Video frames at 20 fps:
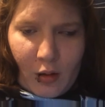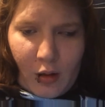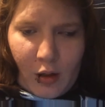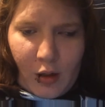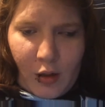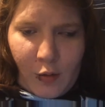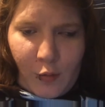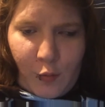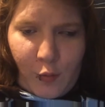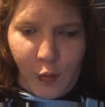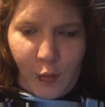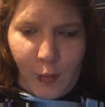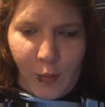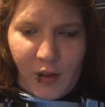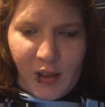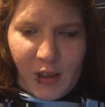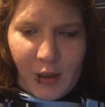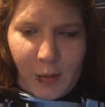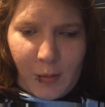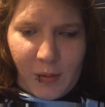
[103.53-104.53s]
Ich fühle
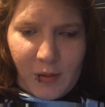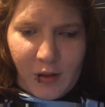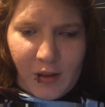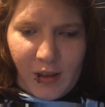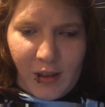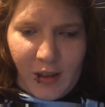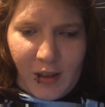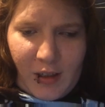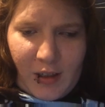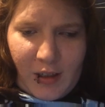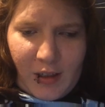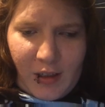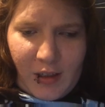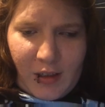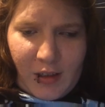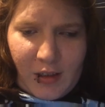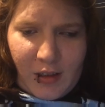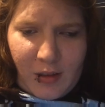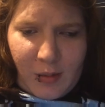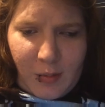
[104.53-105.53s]
mich etwas
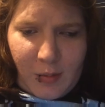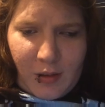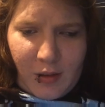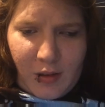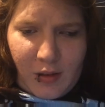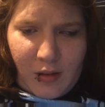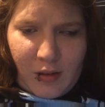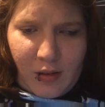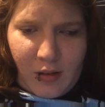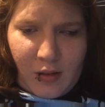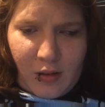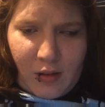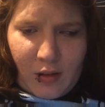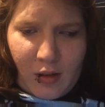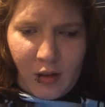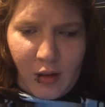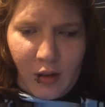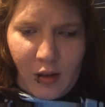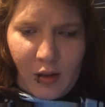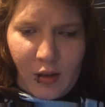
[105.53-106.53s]
kränklich, aber
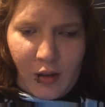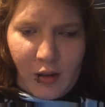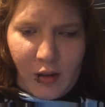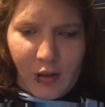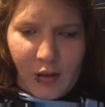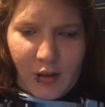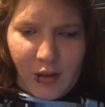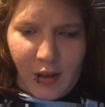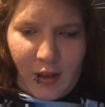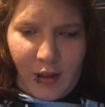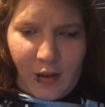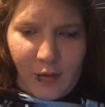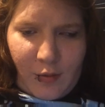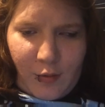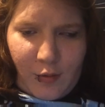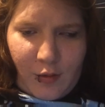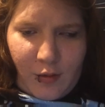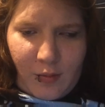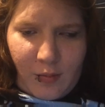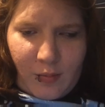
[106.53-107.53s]
das kann
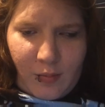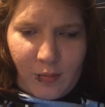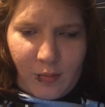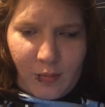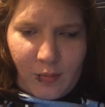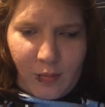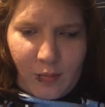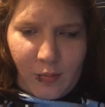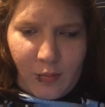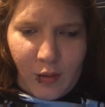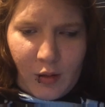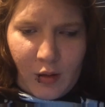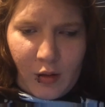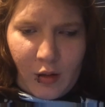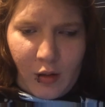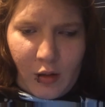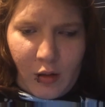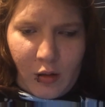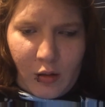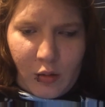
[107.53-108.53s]
von
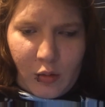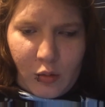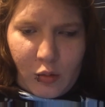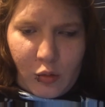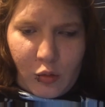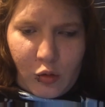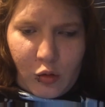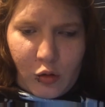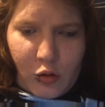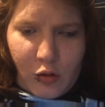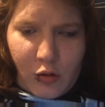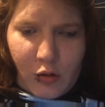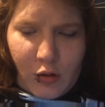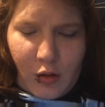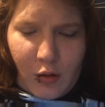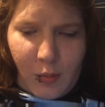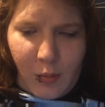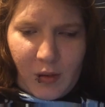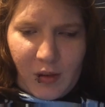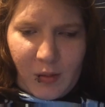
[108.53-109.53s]
Duschen
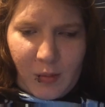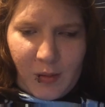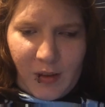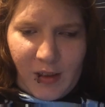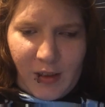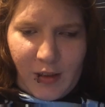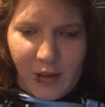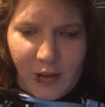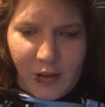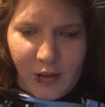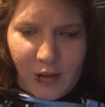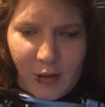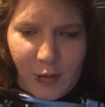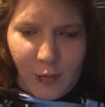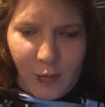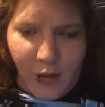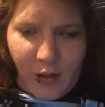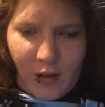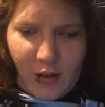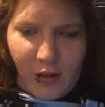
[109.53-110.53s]
kommen, weil ich sehr
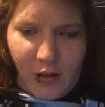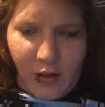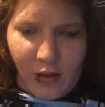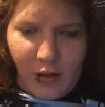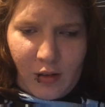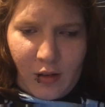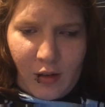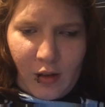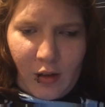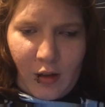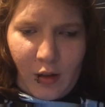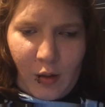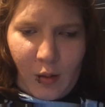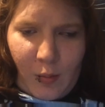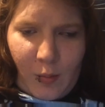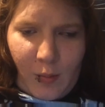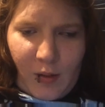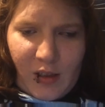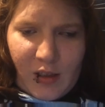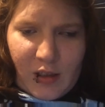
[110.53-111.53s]
viel
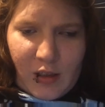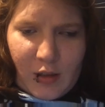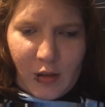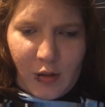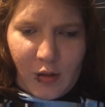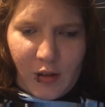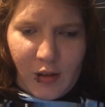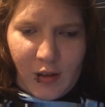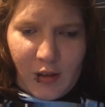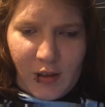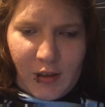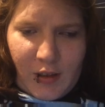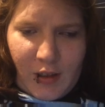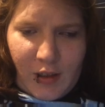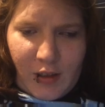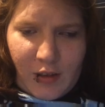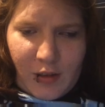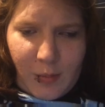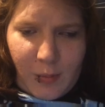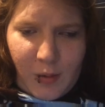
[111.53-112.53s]
Wasser durch die
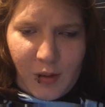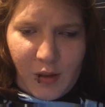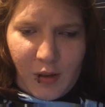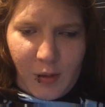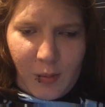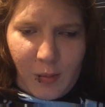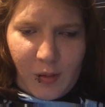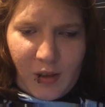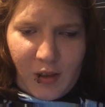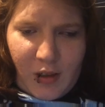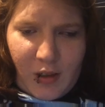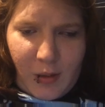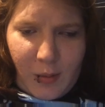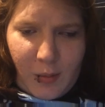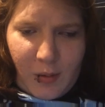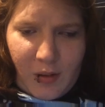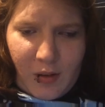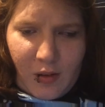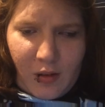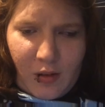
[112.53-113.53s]
Nase bekommen habe.